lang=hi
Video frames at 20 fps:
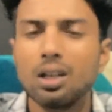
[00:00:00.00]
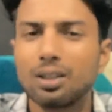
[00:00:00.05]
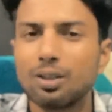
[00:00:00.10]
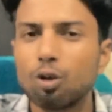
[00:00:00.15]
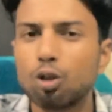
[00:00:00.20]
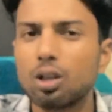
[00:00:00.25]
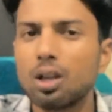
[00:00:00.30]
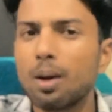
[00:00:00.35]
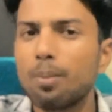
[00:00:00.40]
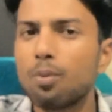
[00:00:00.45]

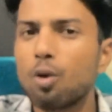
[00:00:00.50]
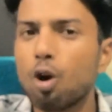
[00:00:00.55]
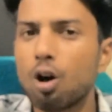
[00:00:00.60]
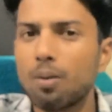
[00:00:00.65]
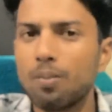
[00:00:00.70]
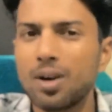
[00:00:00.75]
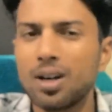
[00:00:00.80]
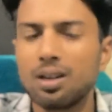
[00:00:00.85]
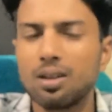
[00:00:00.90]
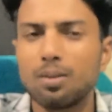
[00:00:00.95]
क्योंकि अब
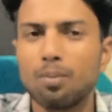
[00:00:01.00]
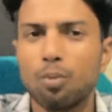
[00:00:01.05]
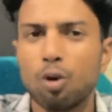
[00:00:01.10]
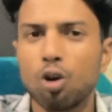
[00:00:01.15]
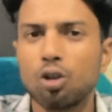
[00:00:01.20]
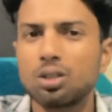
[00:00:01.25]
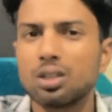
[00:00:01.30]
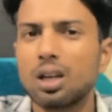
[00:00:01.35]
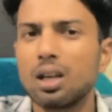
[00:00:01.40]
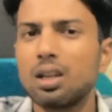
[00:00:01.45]
गवर्नमेंट
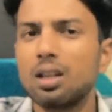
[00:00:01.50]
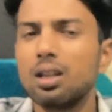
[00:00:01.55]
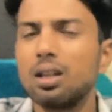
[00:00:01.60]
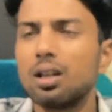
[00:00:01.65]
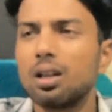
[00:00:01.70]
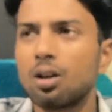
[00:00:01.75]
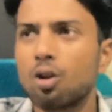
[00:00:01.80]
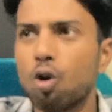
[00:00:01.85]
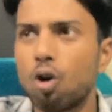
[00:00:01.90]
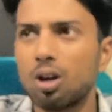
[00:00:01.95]
बहुत सारी
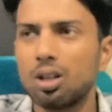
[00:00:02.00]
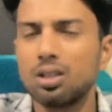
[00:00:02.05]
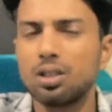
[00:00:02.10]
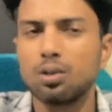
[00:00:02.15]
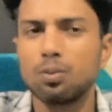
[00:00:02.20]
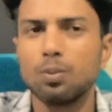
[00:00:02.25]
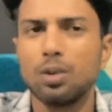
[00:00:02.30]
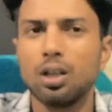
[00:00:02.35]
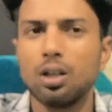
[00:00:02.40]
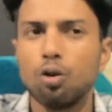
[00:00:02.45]

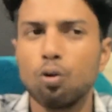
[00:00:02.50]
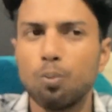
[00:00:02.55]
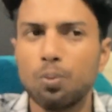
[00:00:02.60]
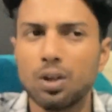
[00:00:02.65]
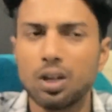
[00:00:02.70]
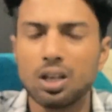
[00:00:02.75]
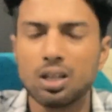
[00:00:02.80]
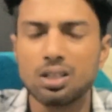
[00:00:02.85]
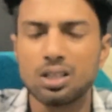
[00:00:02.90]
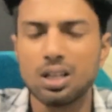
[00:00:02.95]
कॉलेजेस में
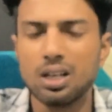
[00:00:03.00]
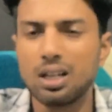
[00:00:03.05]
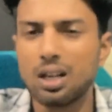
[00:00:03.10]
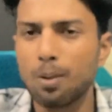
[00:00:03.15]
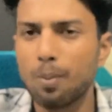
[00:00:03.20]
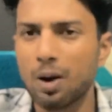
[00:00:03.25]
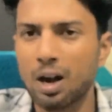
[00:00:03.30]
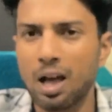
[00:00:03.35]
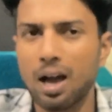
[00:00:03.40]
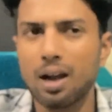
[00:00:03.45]
यूपी के
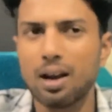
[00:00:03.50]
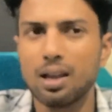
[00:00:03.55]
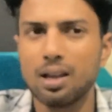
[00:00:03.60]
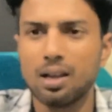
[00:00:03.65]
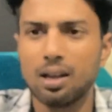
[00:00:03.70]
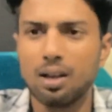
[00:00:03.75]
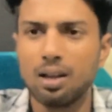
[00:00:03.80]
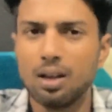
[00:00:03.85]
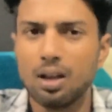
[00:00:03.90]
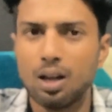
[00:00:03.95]
सीटें बढ़ा रही
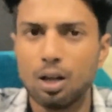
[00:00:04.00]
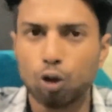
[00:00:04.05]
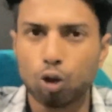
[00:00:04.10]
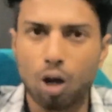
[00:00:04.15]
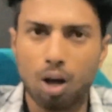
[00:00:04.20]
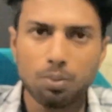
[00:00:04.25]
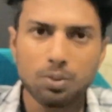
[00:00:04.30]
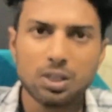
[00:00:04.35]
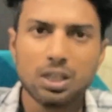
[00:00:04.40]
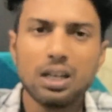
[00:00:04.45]
हैं तो
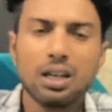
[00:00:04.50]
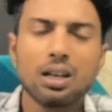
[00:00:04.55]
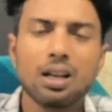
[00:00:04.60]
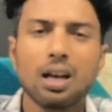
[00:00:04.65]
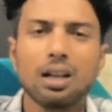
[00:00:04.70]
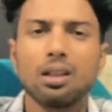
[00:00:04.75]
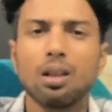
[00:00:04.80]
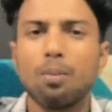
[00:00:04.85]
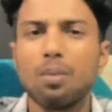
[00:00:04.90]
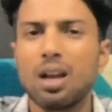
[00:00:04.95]
आप सीट का
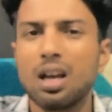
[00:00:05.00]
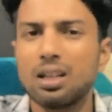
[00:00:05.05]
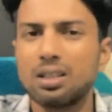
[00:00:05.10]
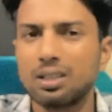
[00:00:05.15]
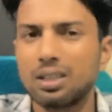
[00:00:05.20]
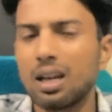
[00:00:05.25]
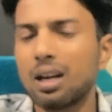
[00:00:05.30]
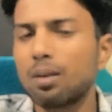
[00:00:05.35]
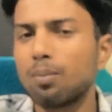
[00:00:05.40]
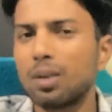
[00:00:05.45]
एकदम
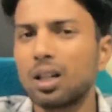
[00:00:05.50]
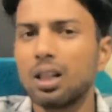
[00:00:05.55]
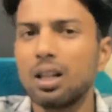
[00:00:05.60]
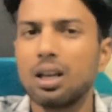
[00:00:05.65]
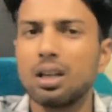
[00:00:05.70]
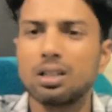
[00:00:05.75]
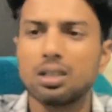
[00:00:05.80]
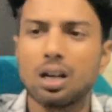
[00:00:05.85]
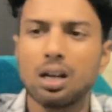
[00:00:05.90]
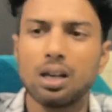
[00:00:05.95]
एग्जैक्ट मत
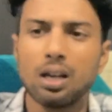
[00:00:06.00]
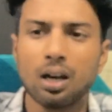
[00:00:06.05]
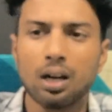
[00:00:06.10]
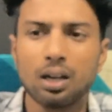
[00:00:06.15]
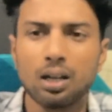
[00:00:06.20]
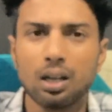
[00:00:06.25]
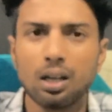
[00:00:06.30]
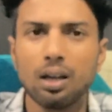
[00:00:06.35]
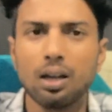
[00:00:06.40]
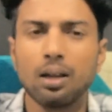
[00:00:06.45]
लेके चलिएगा
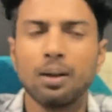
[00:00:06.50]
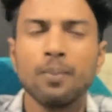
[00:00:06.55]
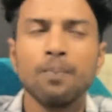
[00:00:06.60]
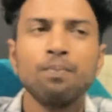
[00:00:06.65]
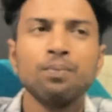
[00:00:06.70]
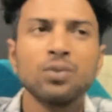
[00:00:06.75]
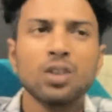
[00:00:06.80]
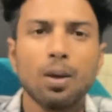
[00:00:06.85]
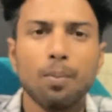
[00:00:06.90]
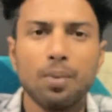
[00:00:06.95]
ठीक है
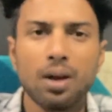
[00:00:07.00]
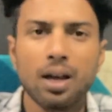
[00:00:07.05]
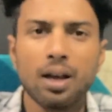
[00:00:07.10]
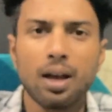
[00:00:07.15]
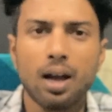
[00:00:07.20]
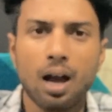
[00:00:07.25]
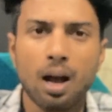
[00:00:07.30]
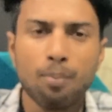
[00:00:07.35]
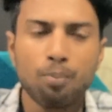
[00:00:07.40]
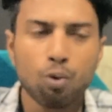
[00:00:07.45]
मैं
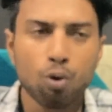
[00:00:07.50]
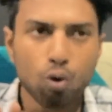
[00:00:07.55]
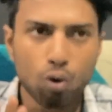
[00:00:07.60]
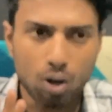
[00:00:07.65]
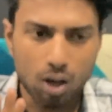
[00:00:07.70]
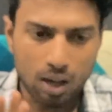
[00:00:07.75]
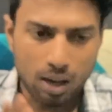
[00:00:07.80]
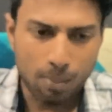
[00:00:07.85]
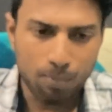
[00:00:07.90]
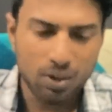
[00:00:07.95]
आपको
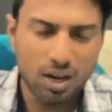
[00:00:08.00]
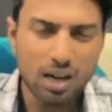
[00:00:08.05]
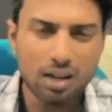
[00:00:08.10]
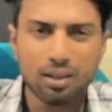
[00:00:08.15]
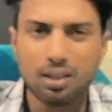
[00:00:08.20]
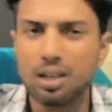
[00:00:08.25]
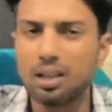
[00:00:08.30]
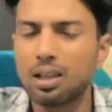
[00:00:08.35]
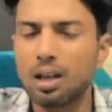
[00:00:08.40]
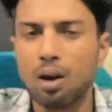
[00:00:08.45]
अपडेट
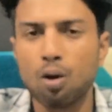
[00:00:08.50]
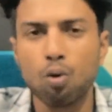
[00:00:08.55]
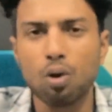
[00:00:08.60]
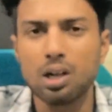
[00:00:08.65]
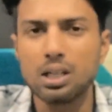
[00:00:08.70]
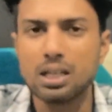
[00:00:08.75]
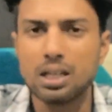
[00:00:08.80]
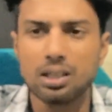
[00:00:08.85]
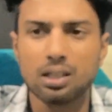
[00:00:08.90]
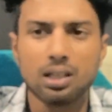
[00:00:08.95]
देता
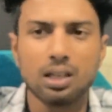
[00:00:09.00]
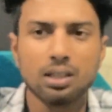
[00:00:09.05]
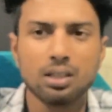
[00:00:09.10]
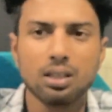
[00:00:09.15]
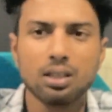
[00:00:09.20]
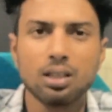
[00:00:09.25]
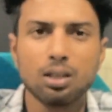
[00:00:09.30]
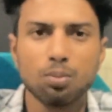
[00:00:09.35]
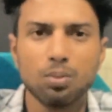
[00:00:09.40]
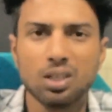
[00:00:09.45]
रहूंगा जैसे जैसे
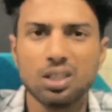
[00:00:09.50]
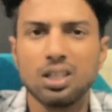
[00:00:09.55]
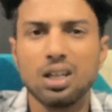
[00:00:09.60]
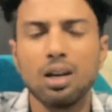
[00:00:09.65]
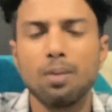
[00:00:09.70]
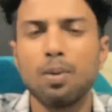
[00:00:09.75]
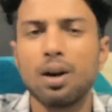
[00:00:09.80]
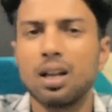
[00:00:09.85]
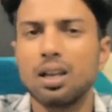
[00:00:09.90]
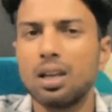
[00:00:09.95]
जिसमें
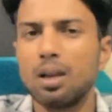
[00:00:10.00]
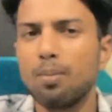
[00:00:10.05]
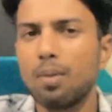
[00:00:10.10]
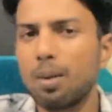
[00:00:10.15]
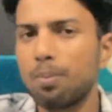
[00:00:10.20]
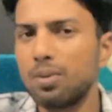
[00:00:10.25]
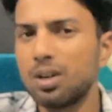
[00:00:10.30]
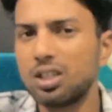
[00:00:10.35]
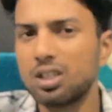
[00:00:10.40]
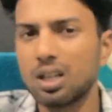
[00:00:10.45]
सीट बढ़ेगी मैं
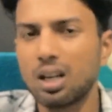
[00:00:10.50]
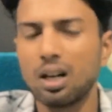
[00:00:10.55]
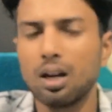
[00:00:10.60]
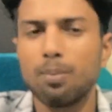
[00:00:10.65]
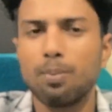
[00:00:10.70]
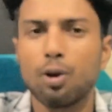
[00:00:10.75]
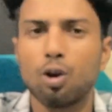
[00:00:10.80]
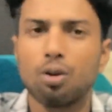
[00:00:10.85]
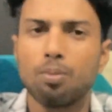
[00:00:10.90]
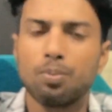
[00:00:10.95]
अपने चैनल
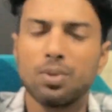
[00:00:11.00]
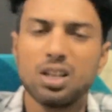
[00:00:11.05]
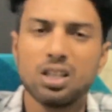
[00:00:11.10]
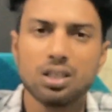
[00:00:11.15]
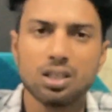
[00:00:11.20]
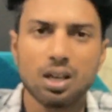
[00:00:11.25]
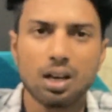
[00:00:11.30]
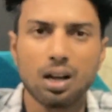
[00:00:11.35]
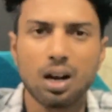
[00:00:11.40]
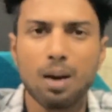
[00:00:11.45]
पे और अपने
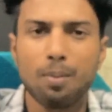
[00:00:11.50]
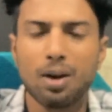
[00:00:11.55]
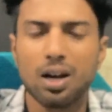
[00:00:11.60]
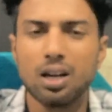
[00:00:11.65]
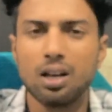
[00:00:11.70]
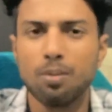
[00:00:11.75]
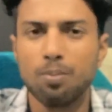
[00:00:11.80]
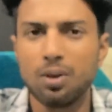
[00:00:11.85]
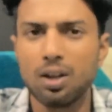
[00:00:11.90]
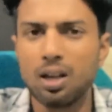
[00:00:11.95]
इंस्टाग्राम
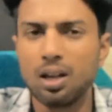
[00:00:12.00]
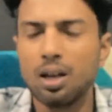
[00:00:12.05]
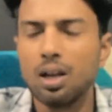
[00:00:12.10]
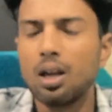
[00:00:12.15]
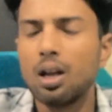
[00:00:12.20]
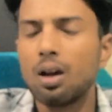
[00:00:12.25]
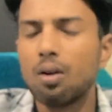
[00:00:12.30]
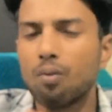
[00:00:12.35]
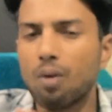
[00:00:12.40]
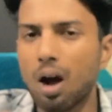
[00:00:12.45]
आईडी पे
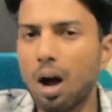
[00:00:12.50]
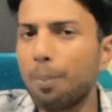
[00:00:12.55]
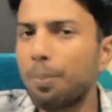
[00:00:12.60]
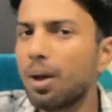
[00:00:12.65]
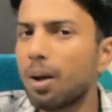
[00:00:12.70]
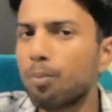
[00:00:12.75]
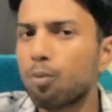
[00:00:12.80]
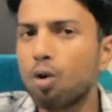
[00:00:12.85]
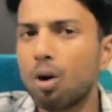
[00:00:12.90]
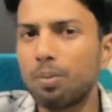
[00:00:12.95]
वहां पे
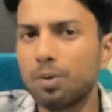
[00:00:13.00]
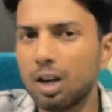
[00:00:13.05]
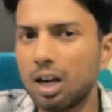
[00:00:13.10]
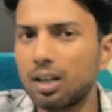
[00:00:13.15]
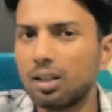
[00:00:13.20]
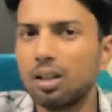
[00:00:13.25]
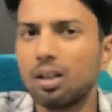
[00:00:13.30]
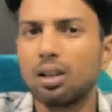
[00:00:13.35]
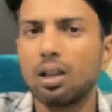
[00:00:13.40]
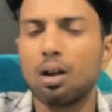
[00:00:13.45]
आपको
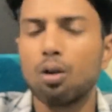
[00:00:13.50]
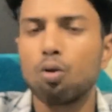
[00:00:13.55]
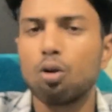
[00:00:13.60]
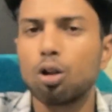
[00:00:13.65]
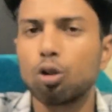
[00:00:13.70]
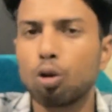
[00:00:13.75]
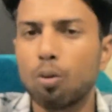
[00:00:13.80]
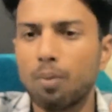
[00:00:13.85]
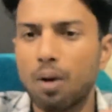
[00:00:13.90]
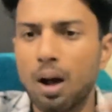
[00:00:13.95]
अपडेट देता रहूंगा
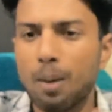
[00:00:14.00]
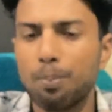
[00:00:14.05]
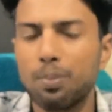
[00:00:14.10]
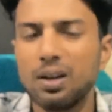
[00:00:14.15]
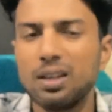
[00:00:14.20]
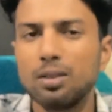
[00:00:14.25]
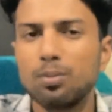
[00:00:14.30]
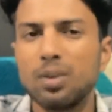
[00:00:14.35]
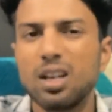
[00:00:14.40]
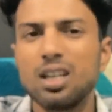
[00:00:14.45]
तो आप
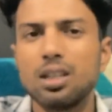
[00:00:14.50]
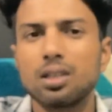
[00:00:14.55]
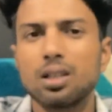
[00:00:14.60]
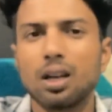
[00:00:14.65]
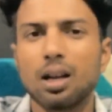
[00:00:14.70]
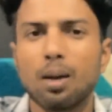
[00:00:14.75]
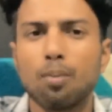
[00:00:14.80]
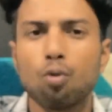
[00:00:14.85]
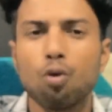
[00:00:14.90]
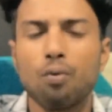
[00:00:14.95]
प्लीज मेरे
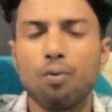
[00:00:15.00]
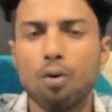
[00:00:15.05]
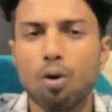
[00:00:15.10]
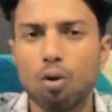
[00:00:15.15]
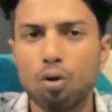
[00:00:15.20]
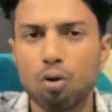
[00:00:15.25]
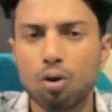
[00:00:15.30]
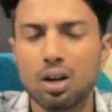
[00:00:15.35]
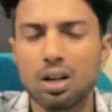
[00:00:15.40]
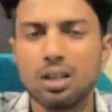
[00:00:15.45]
इंस्टाग्राम को
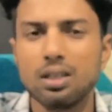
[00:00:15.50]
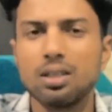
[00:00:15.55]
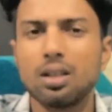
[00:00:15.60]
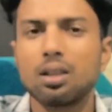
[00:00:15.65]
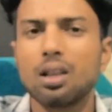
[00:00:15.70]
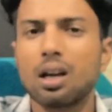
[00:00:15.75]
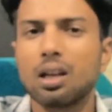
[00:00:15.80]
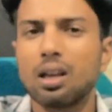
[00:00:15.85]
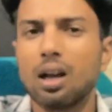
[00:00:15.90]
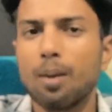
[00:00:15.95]
फॉलो कर लीजिए
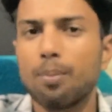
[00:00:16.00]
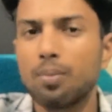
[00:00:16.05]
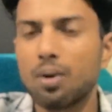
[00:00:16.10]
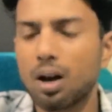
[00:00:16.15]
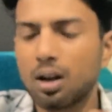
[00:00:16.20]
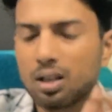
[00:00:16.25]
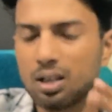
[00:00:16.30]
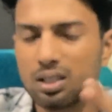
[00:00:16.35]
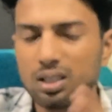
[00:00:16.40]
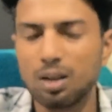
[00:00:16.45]
ताकि आप
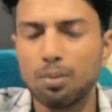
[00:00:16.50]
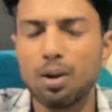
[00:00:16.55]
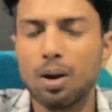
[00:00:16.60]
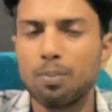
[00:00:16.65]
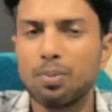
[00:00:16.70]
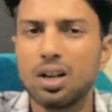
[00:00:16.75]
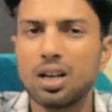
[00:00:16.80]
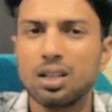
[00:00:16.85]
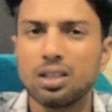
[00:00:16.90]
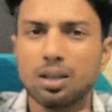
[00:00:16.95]
किसी भी
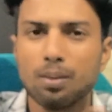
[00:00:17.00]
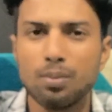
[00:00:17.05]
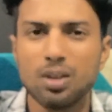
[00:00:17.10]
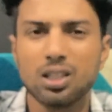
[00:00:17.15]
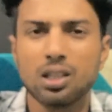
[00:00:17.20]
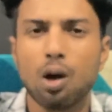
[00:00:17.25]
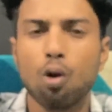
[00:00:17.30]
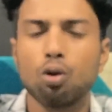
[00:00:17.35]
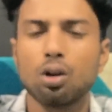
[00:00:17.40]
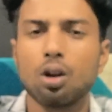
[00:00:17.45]
अपडेट से
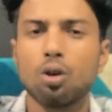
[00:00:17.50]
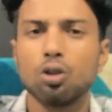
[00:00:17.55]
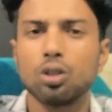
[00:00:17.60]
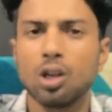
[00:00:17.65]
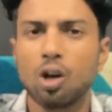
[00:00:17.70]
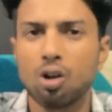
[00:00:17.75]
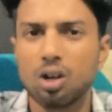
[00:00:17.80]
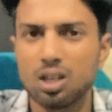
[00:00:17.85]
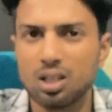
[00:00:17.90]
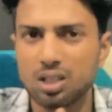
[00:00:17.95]
मिस आउट ना हो
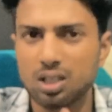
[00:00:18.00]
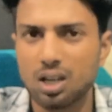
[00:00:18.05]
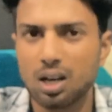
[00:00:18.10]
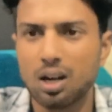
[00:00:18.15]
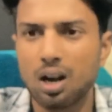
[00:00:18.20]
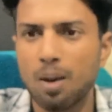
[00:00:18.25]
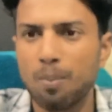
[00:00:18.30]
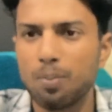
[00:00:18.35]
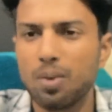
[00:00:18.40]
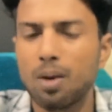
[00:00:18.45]
जाए और
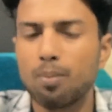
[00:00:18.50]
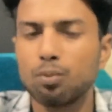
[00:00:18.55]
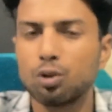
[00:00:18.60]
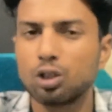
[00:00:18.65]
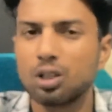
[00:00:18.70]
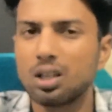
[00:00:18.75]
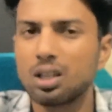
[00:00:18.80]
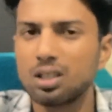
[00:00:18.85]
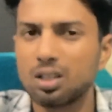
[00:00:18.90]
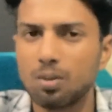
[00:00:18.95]
इंस्टाग्राम पे आप
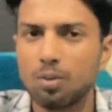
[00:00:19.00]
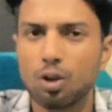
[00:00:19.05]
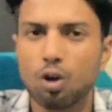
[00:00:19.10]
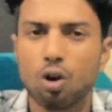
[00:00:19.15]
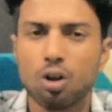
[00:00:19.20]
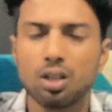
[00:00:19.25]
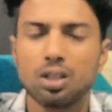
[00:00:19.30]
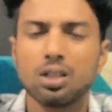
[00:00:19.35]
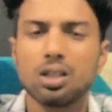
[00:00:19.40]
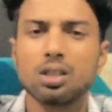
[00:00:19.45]
मुझसे किसी भी
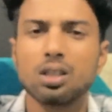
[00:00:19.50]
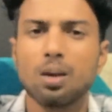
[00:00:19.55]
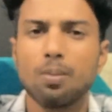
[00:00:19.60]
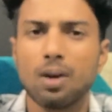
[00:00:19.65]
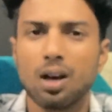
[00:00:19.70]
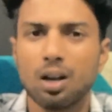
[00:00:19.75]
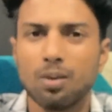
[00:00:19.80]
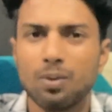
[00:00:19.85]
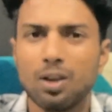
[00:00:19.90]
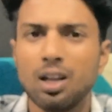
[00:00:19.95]
कॉलेजेस के
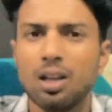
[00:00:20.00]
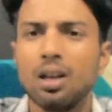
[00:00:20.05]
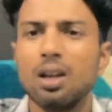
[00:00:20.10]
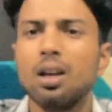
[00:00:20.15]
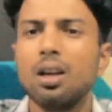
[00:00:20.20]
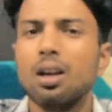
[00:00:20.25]
बारे में